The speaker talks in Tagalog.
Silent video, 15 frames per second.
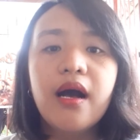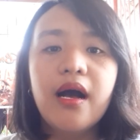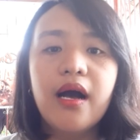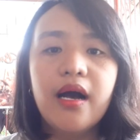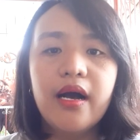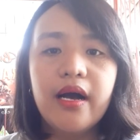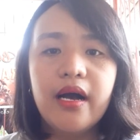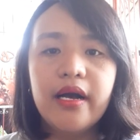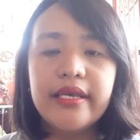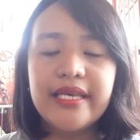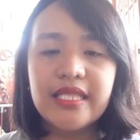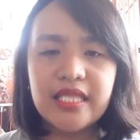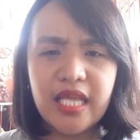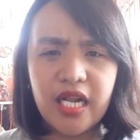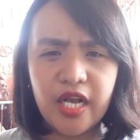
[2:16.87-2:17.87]
uh,
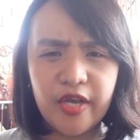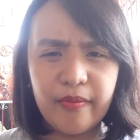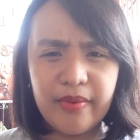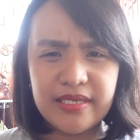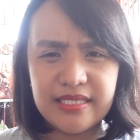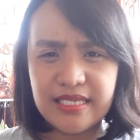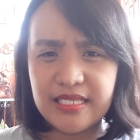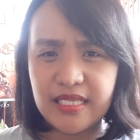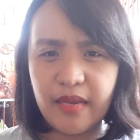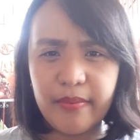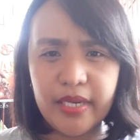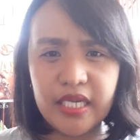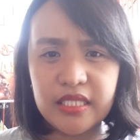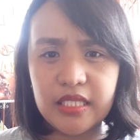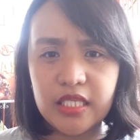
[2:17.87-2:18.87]
yan talaga yung mga
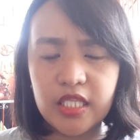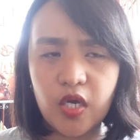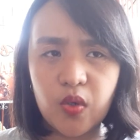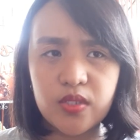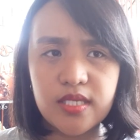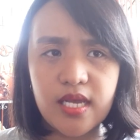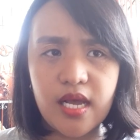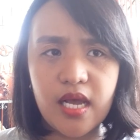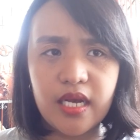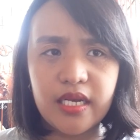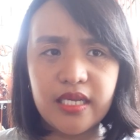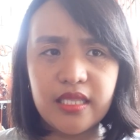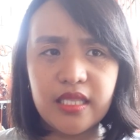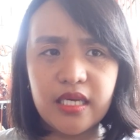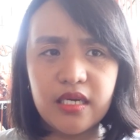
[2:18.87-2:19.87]
sinasabi ng tita ko sa
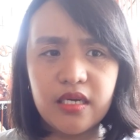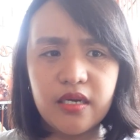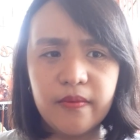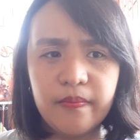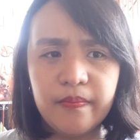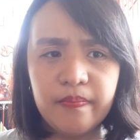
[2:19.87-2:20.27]
akin na